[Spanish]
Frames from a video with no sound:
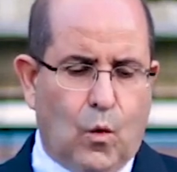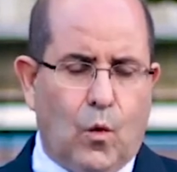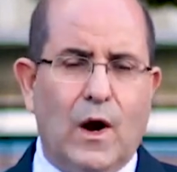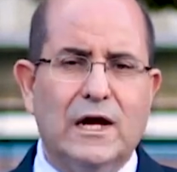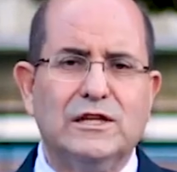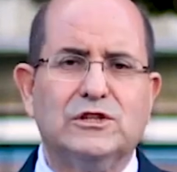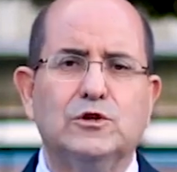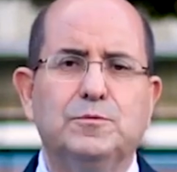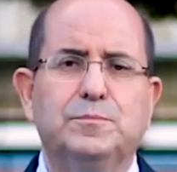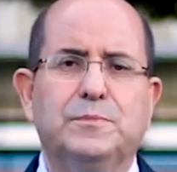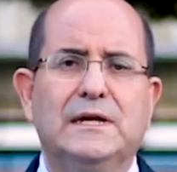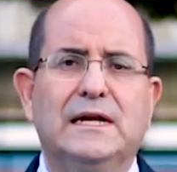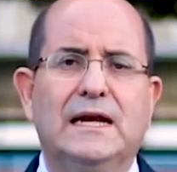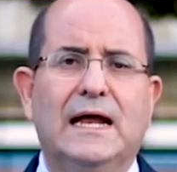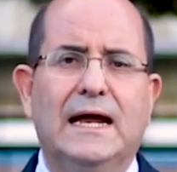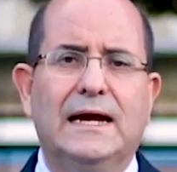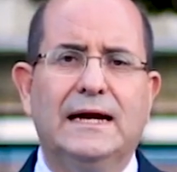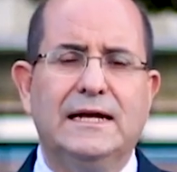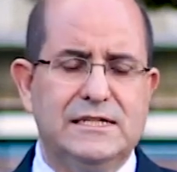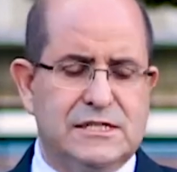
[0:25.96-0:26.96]
Cuatro
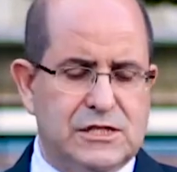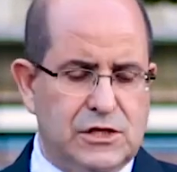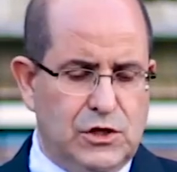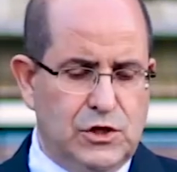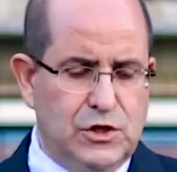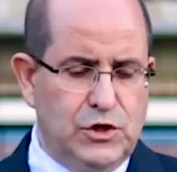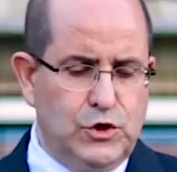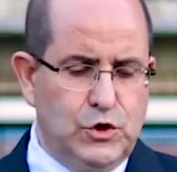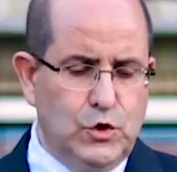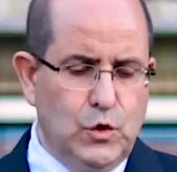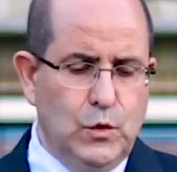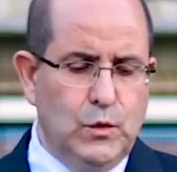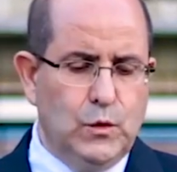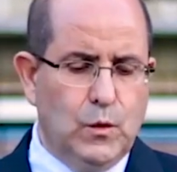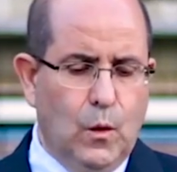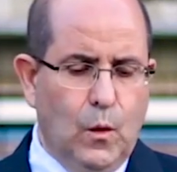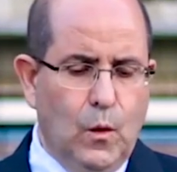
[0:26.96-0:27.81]
pilares y un